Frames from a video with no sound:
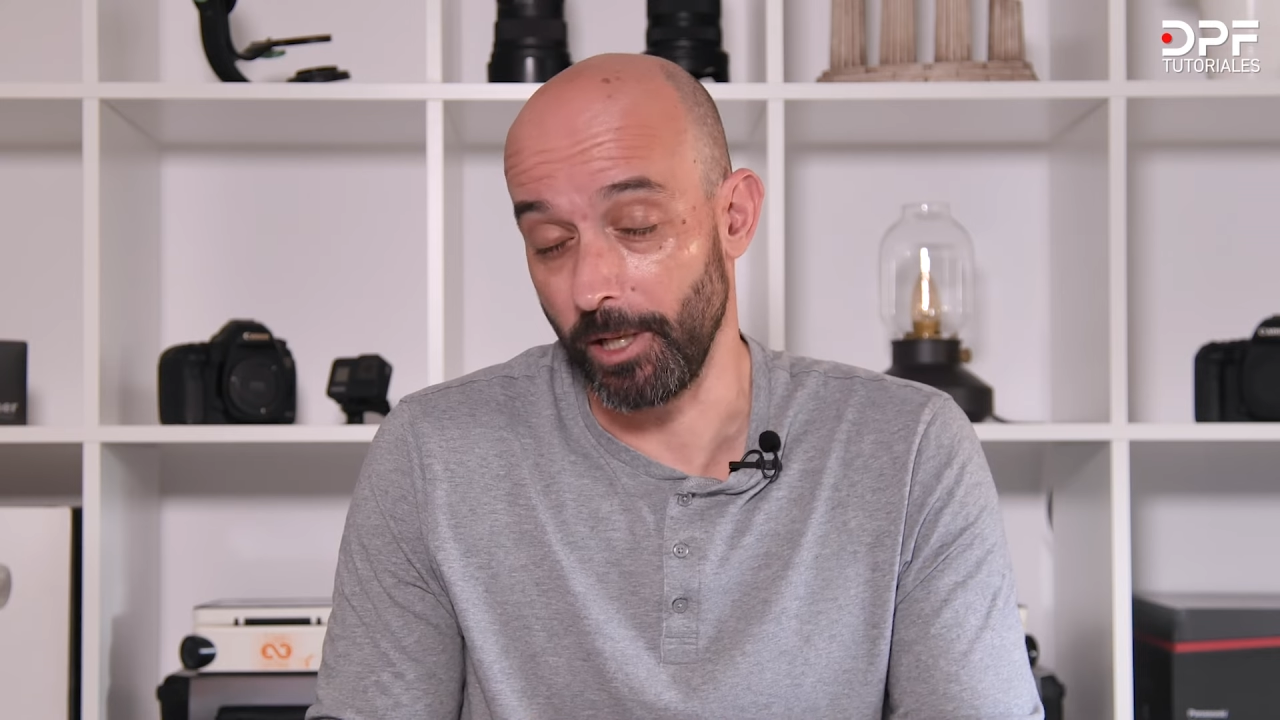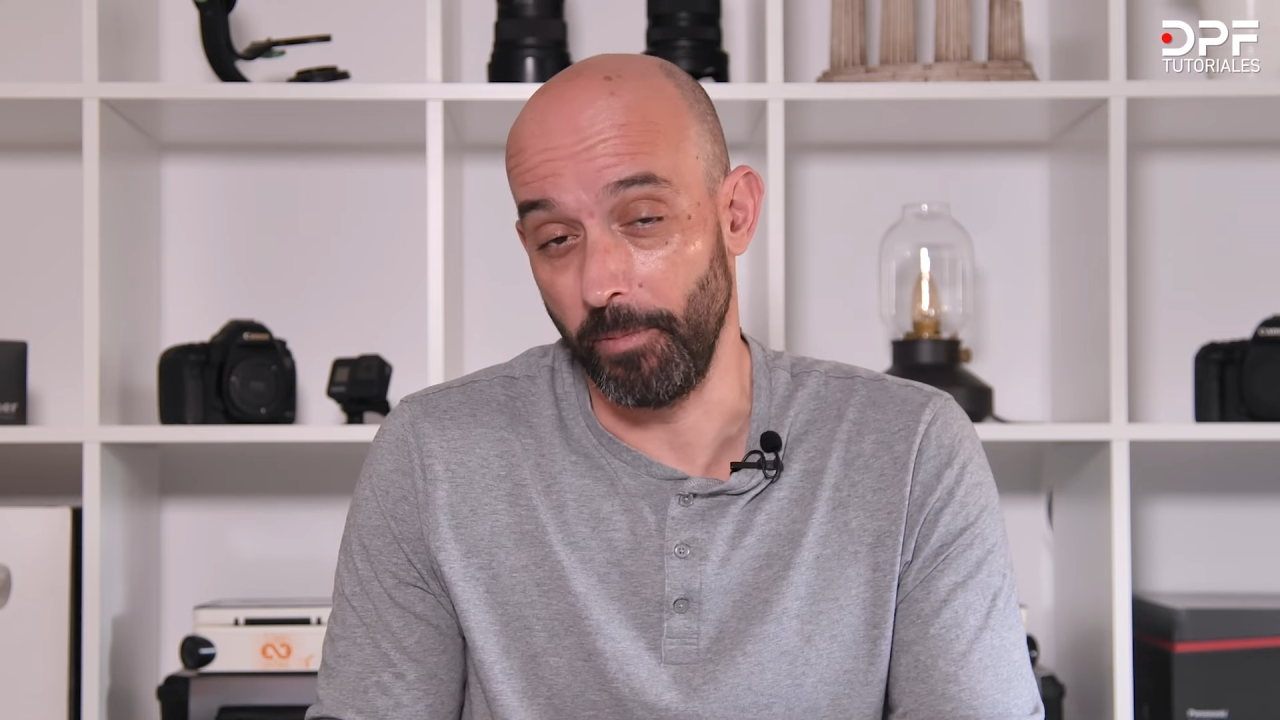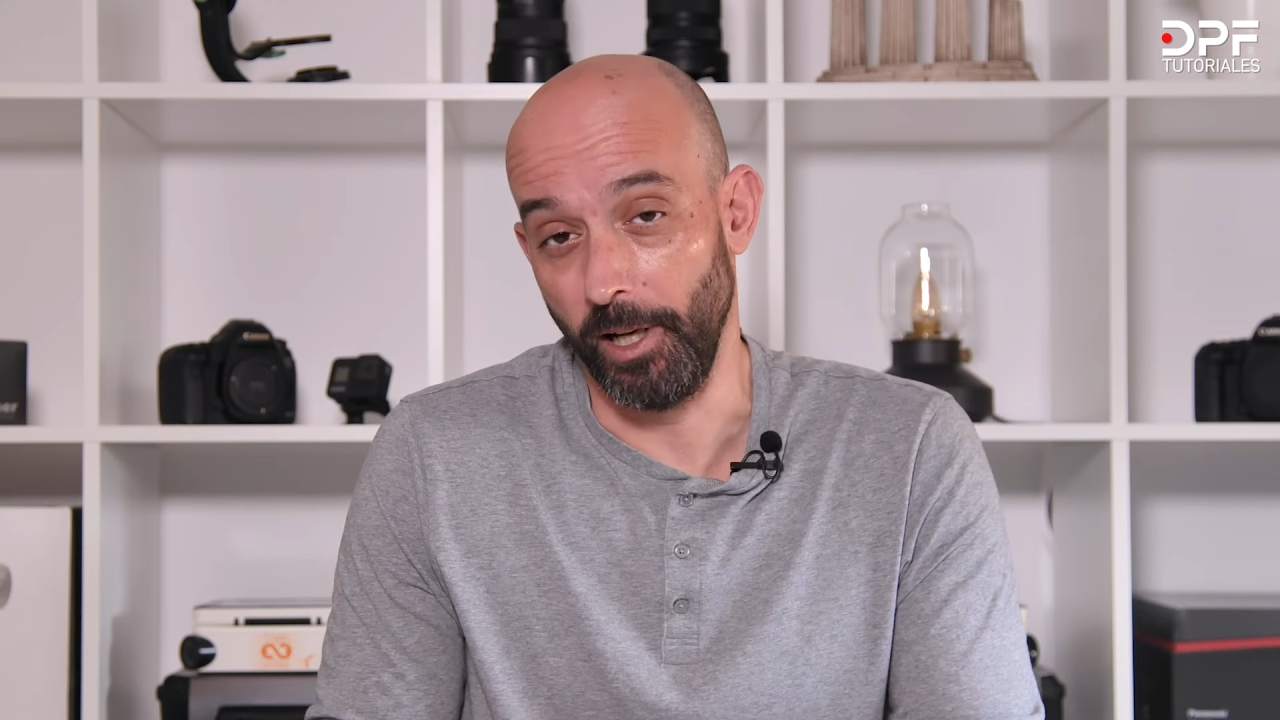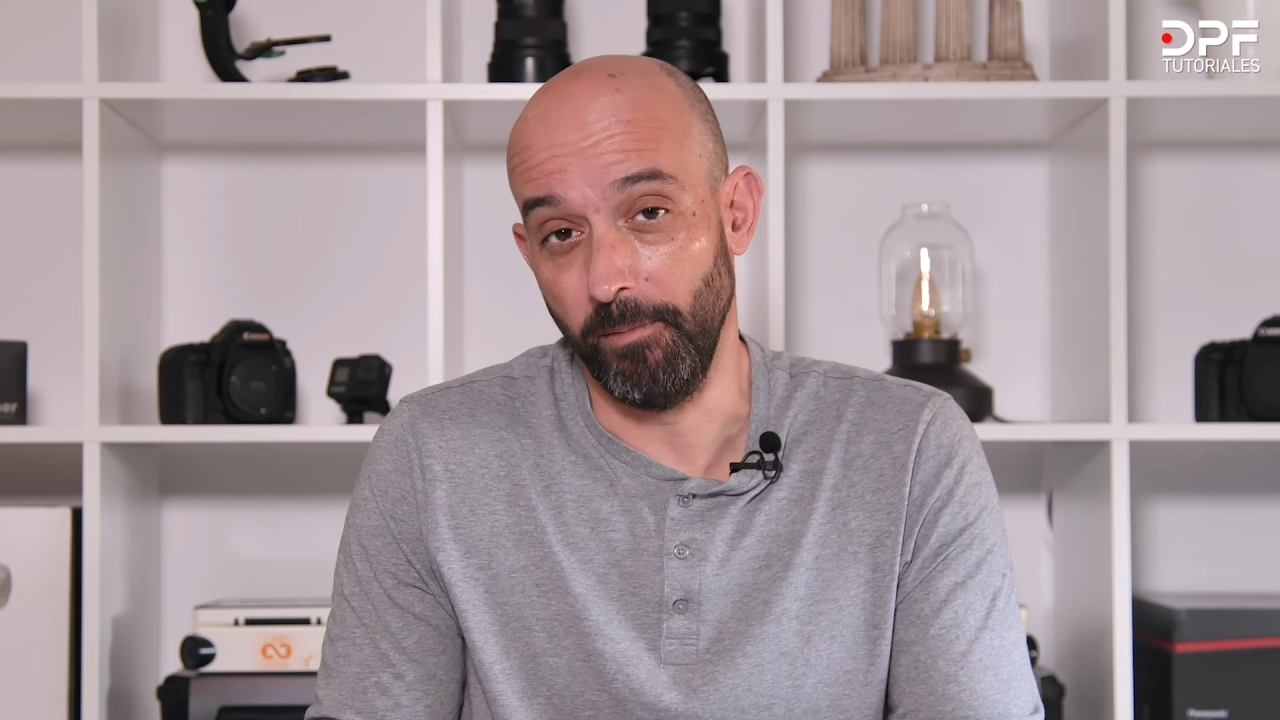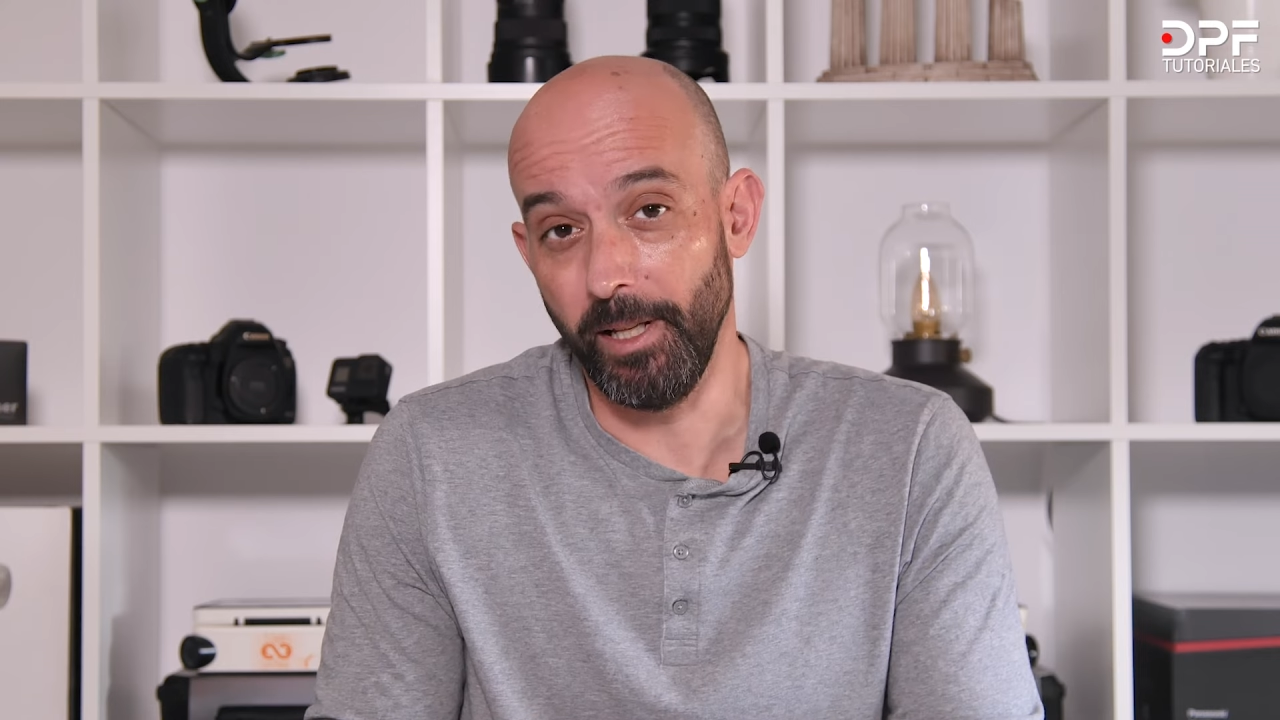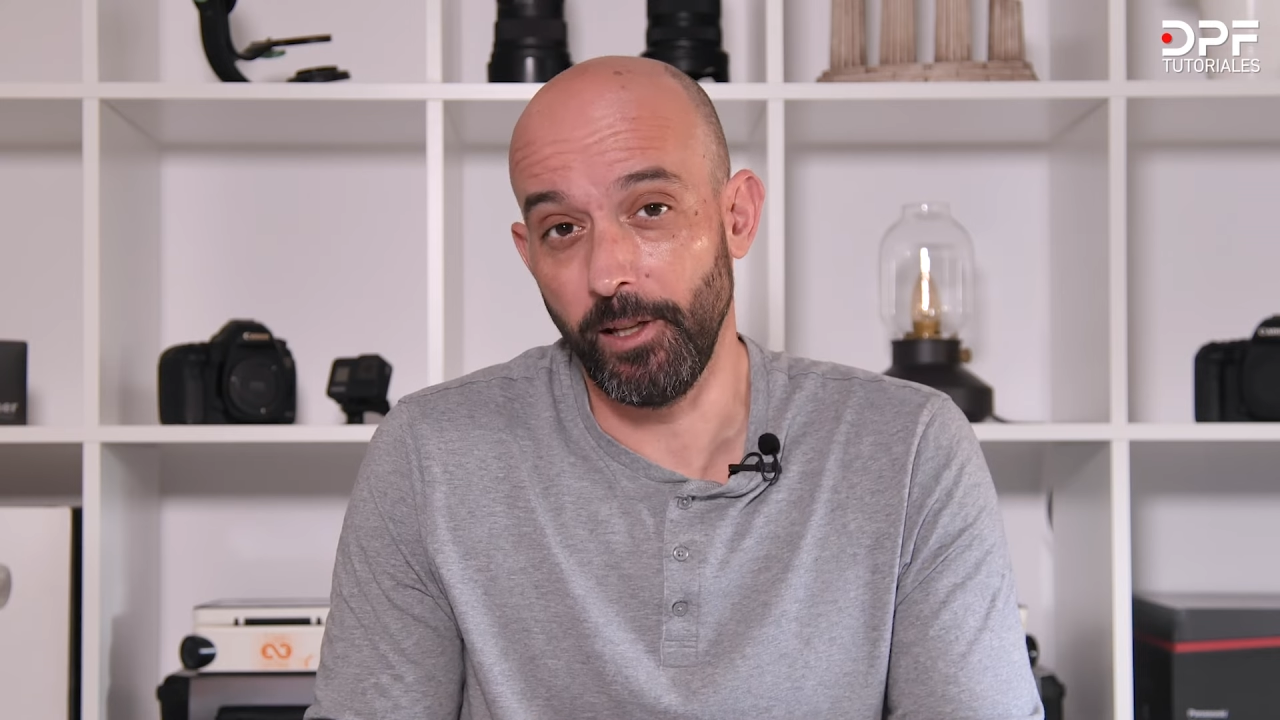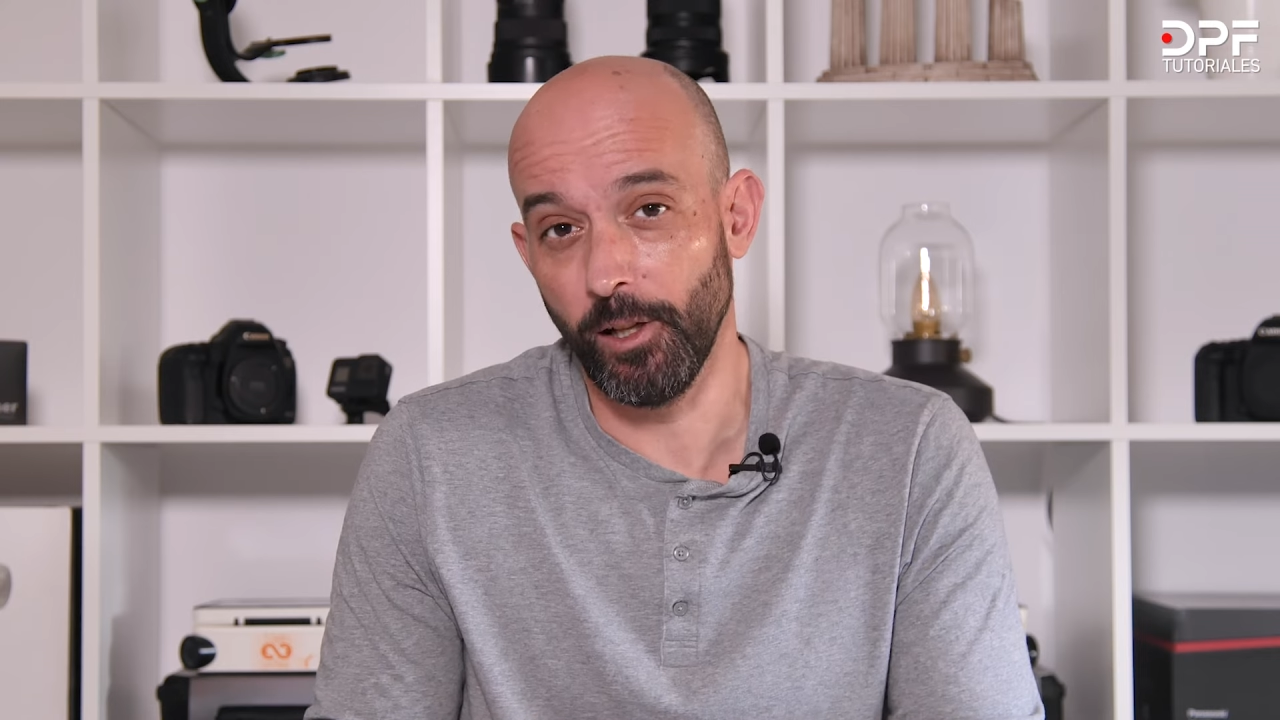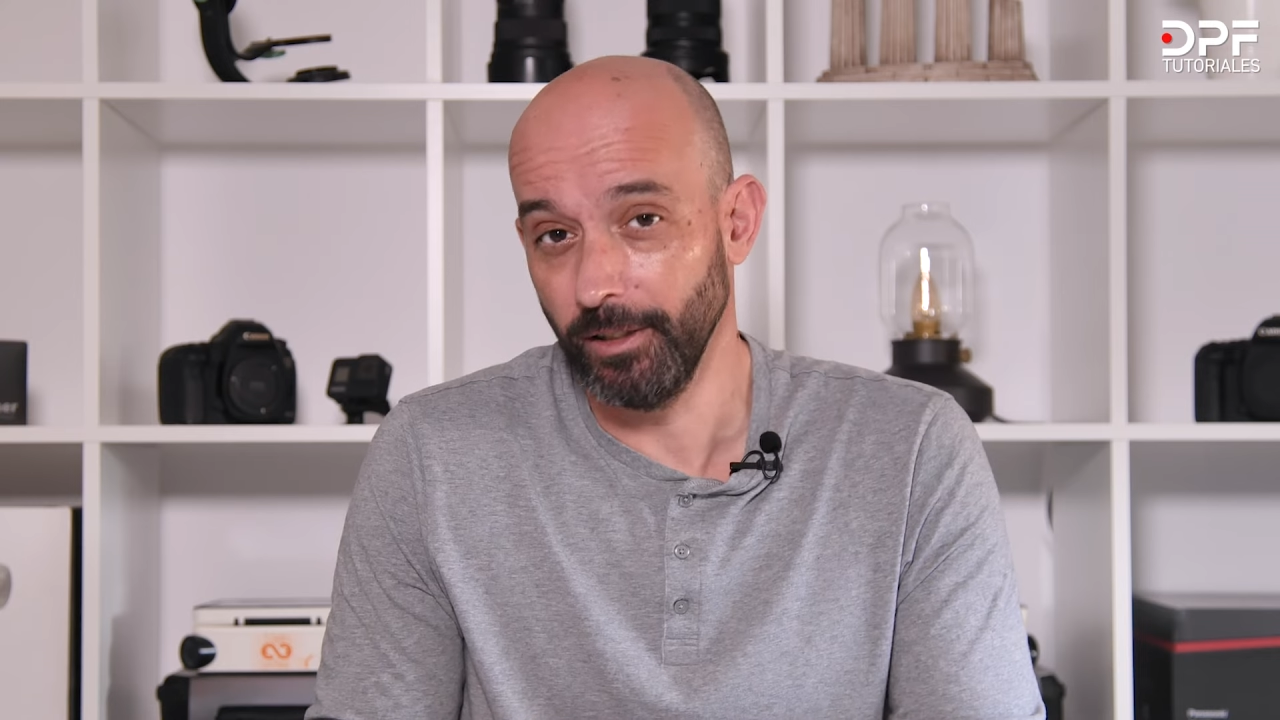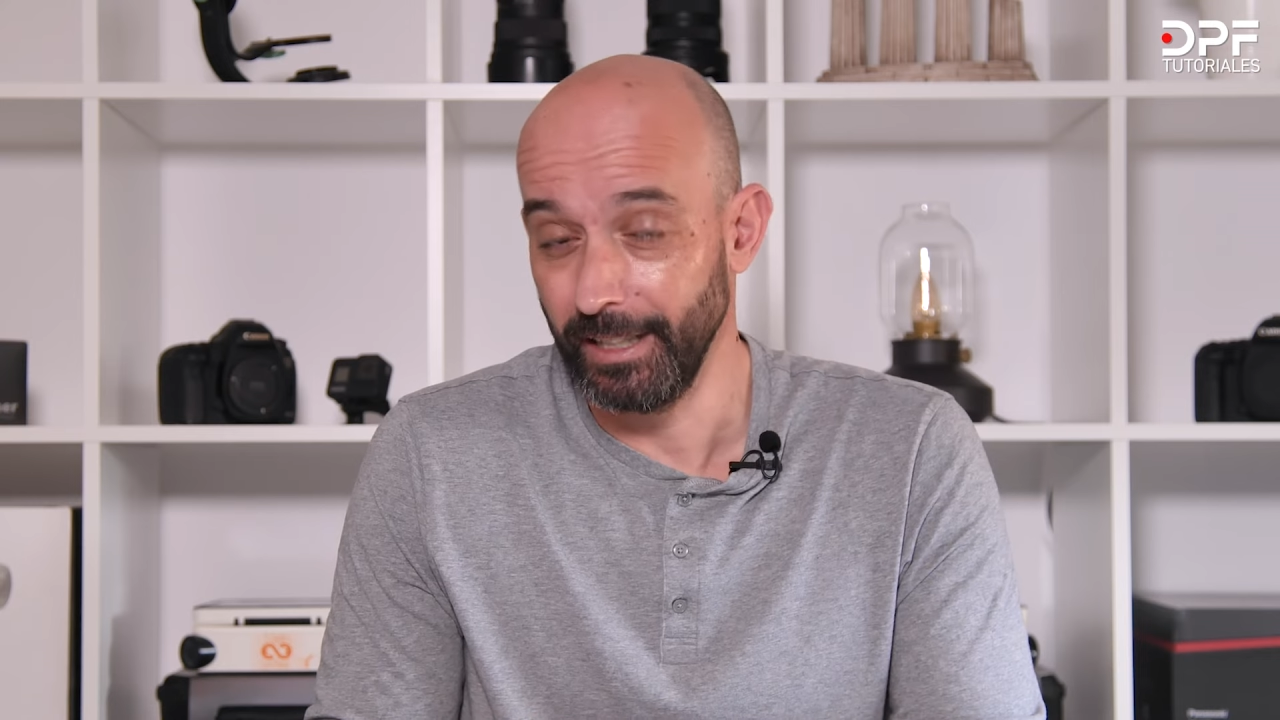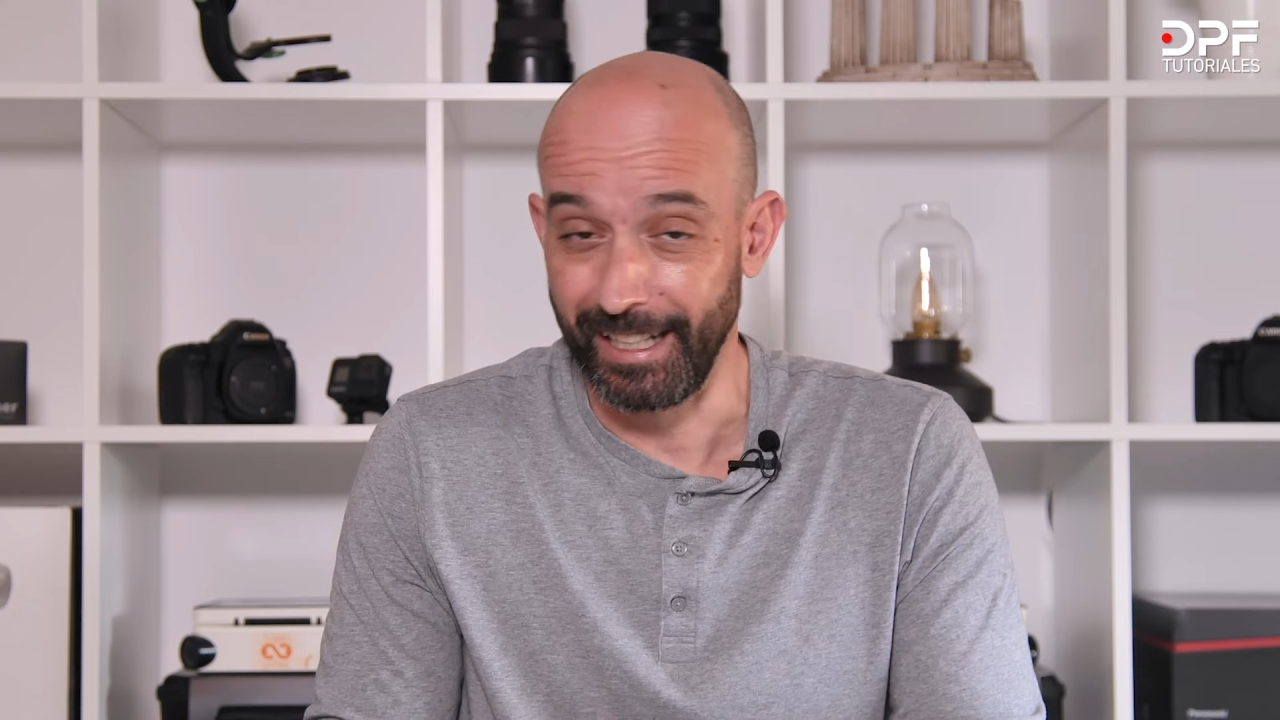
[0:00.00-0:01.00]
siempre el
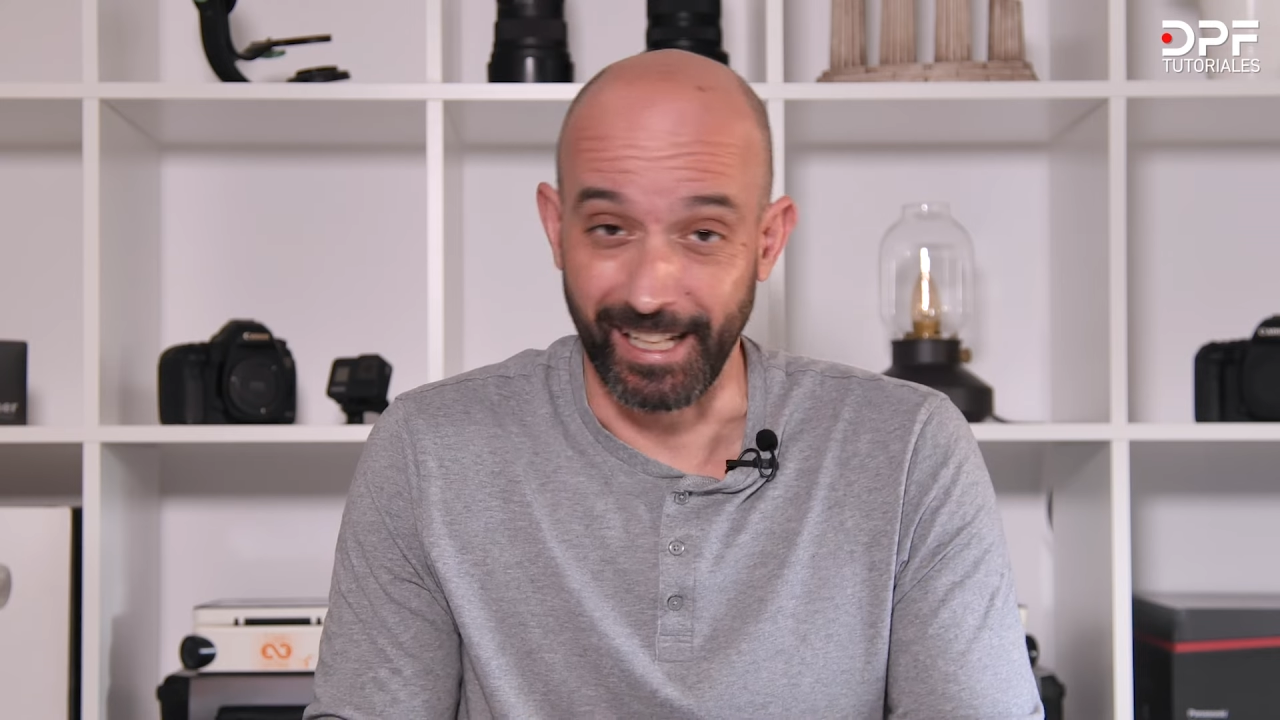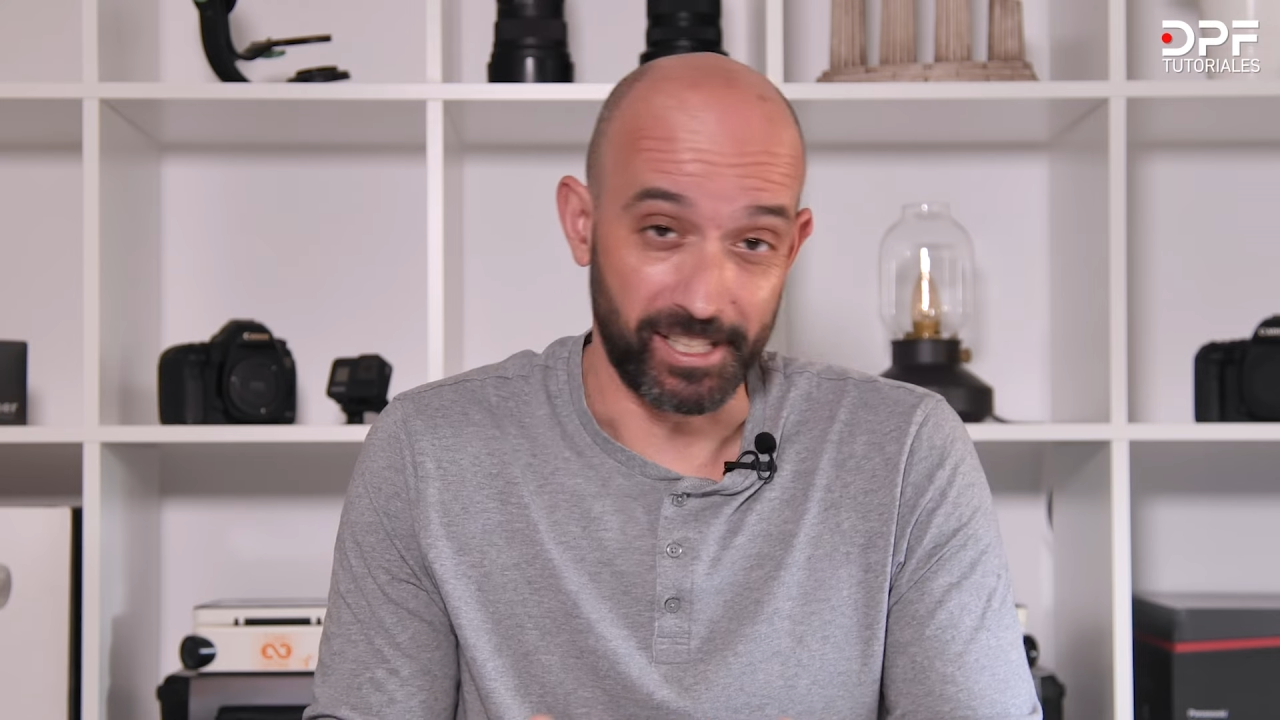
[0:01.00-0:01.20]
vídeo,